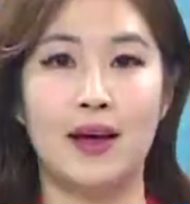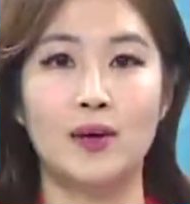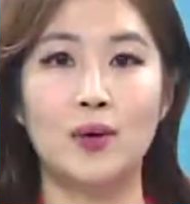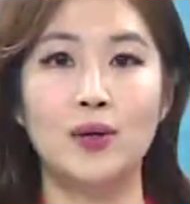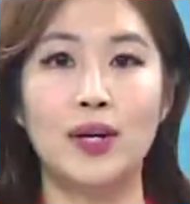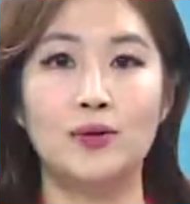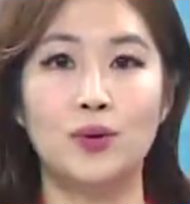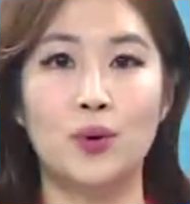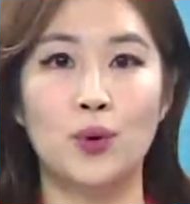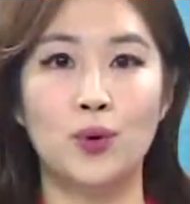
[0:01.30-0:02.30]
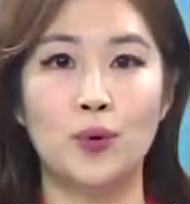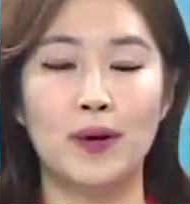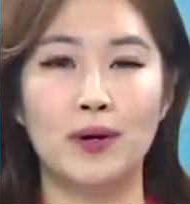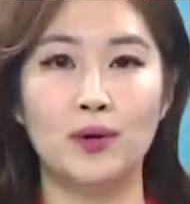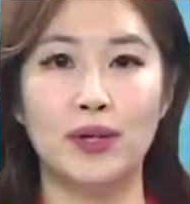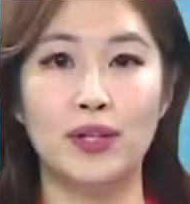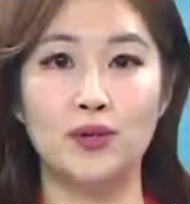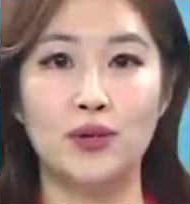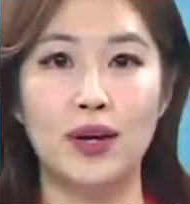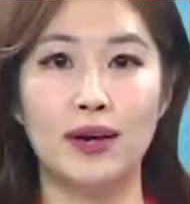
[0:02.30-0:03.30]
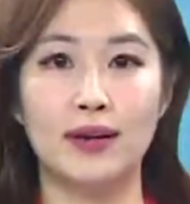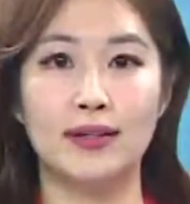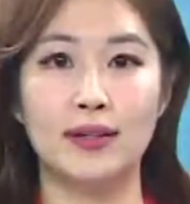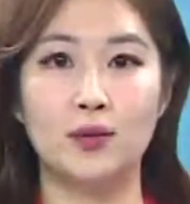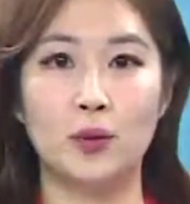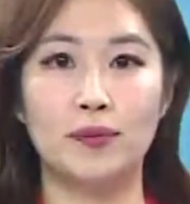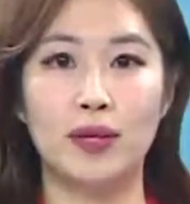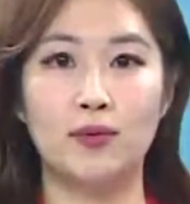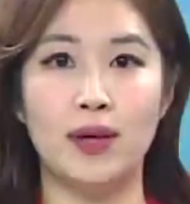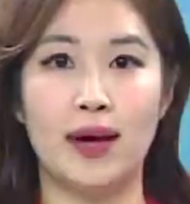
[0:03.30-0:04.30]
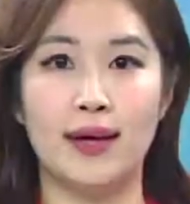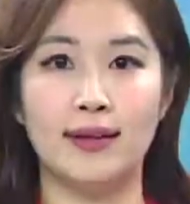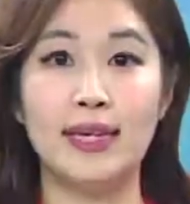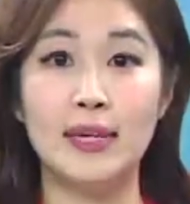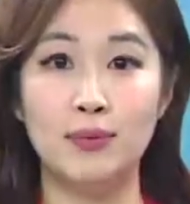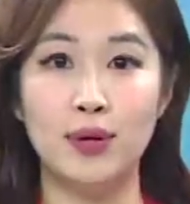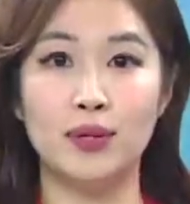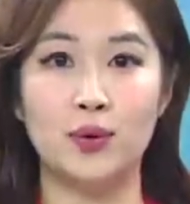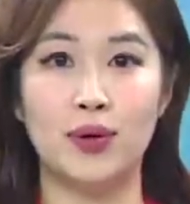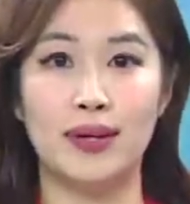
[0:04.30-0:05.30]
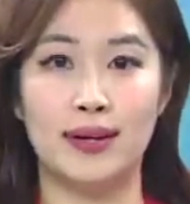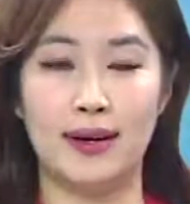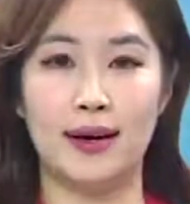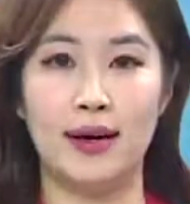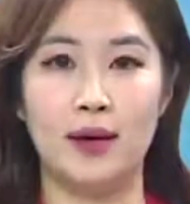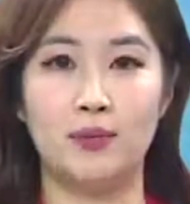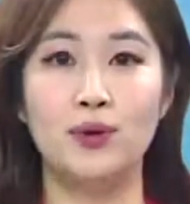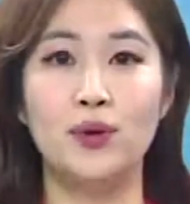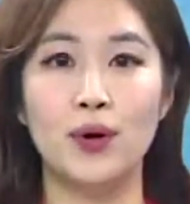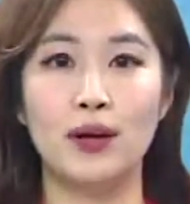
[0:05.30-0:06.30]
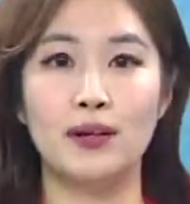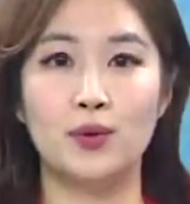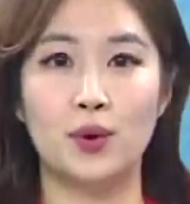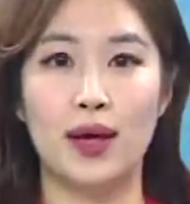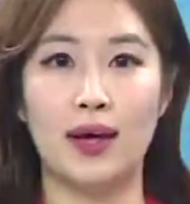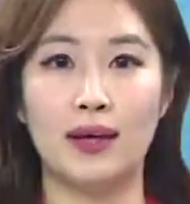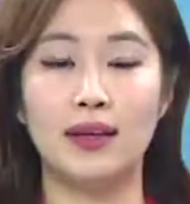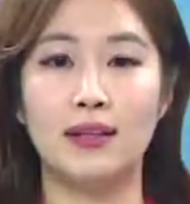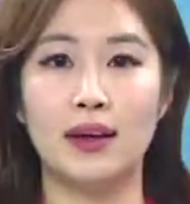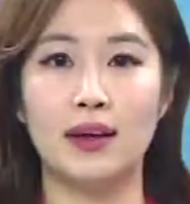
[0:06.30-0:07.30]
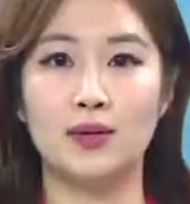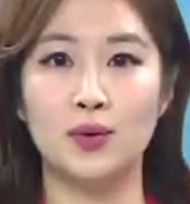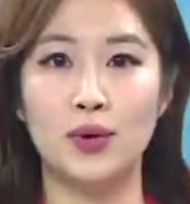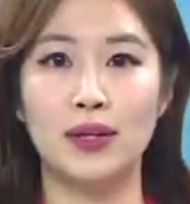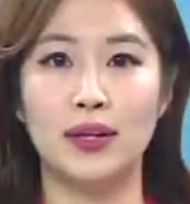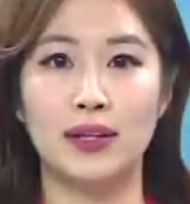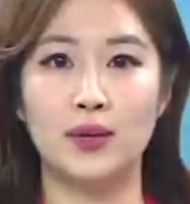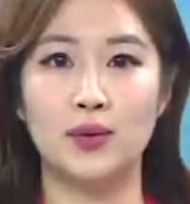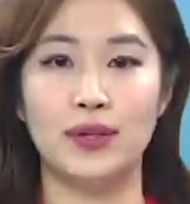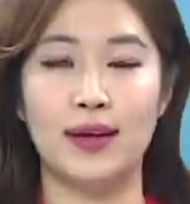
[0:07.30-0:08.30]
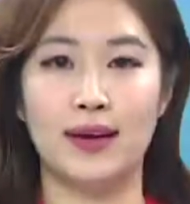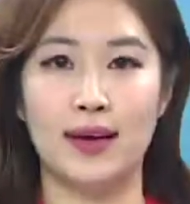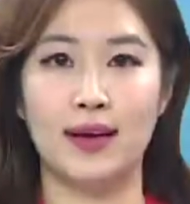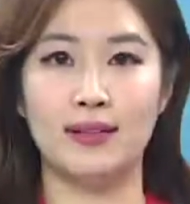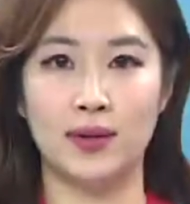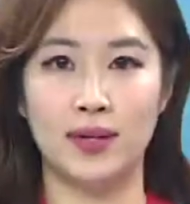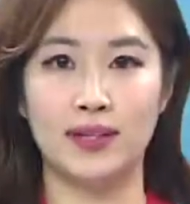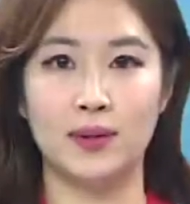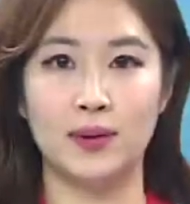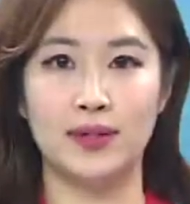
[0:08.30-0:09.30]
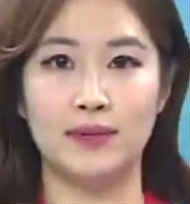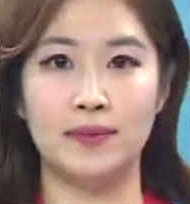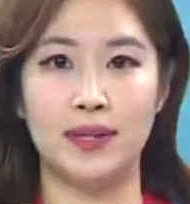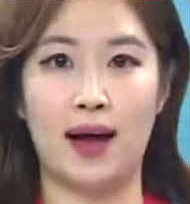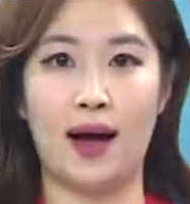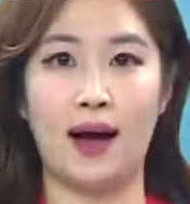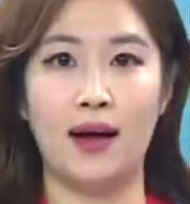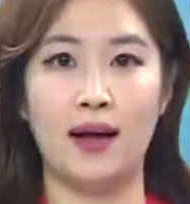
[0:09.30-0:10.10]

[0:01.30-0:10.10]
코로나19로 고통받고 있는 취약계층을 돕기 위한 기부의 손길이 불교계를 통해 잇따라 소외된 이웃들에게 전해지고 있습니다.